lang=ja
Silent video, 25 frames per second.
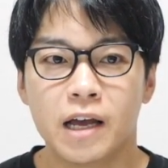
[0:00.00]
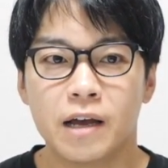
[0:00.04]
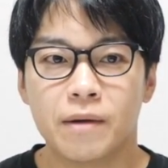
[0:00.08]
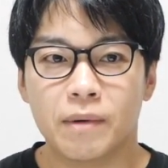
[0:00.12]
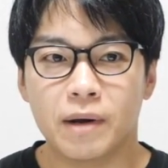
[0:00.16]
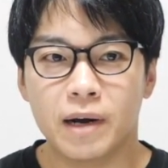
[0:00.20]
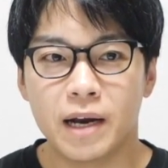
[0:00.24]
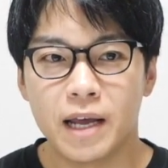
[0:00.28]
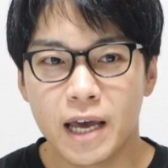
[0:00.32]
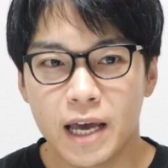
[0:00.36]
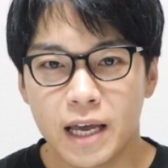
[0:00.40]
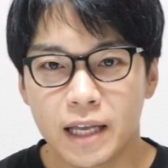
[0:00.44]

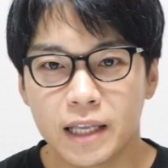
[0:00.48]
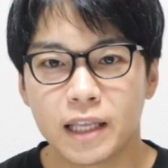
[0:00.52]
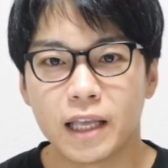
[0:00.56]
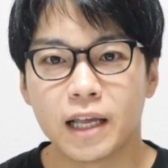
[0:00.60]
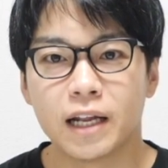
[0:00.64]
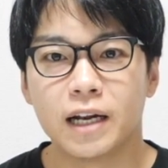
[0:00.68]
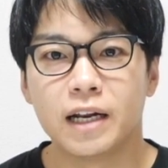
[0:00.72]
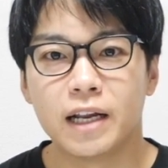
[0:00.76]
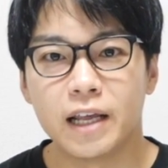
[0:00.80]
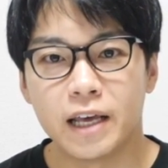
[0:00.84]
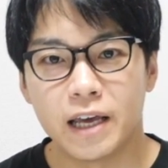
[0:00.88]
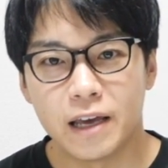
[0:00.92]
まあ、
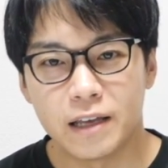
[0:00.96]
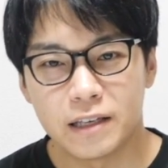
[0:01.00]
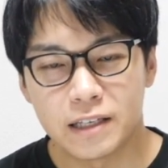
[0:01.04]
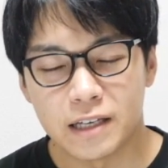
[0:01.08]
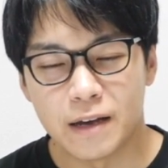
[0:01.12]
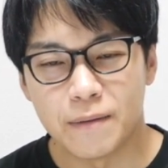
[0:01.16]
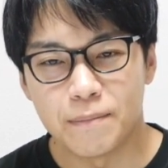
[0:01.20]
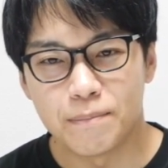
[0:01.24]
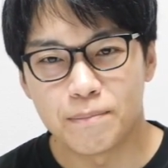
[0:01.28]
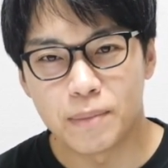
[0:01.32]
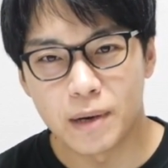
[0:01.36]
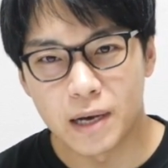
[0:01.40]

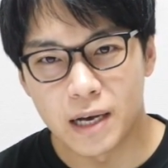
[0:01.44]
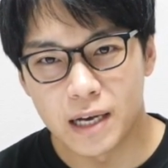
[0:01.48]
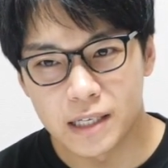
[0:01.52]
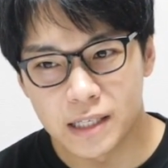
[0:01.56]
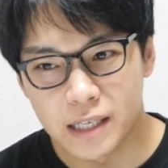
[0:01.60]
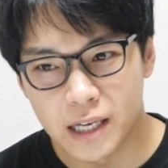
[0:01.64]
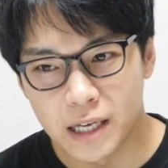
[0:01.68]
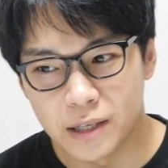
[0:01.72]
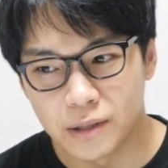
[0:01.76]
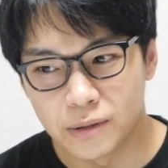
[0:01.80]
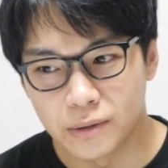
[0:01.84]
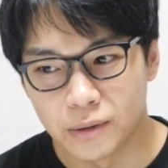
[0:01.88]

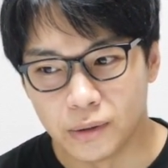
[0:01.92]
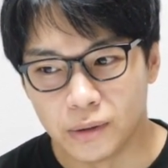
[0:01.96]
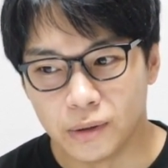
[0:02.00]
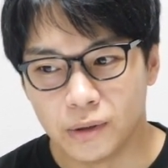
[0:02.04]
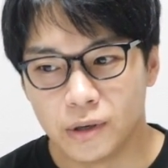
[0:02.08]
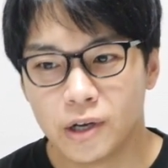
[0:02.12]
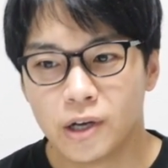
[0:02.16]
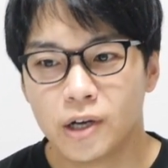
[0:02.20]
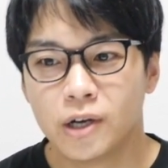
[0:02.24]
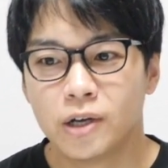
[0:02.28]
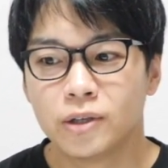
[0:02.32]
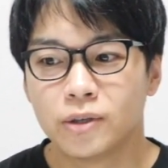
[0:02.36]
0.03%、